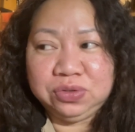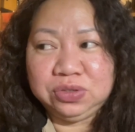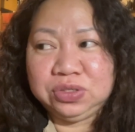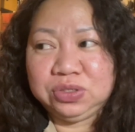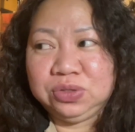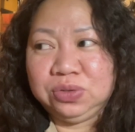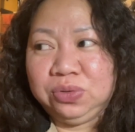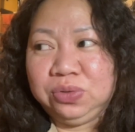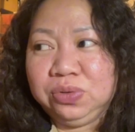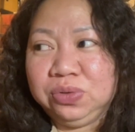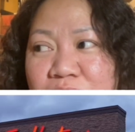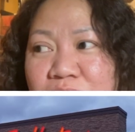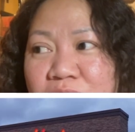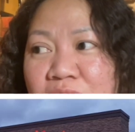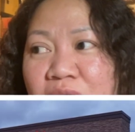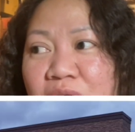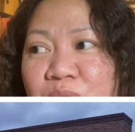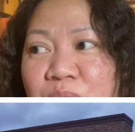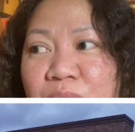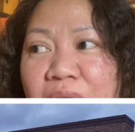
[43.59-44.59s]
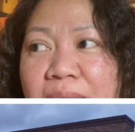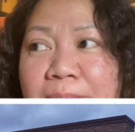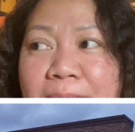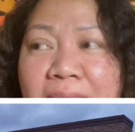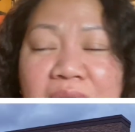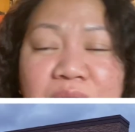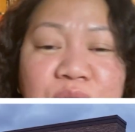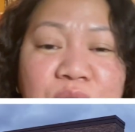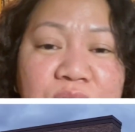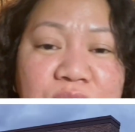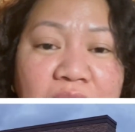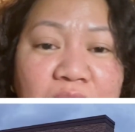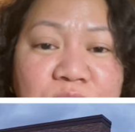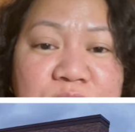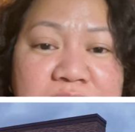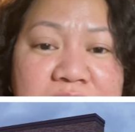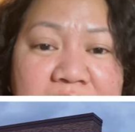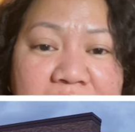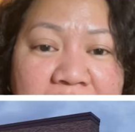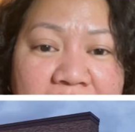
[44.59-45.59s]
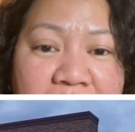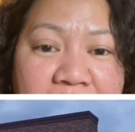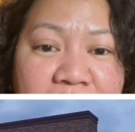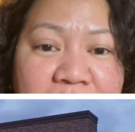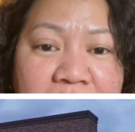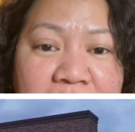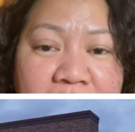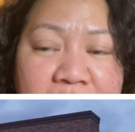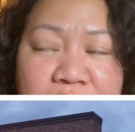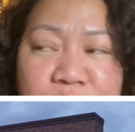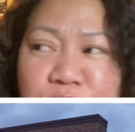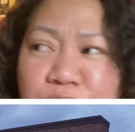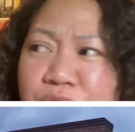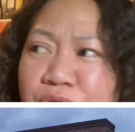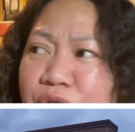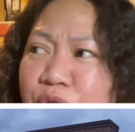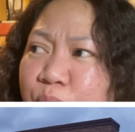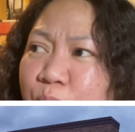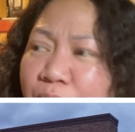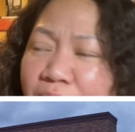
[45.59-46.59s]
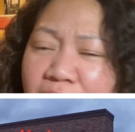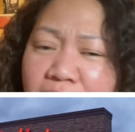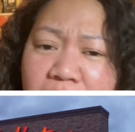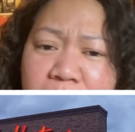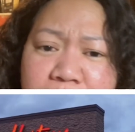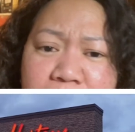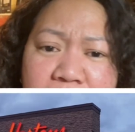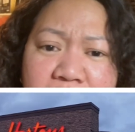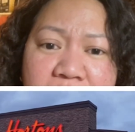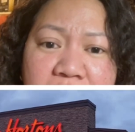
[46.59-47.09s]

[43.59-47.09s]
So, way back 2011 or 12,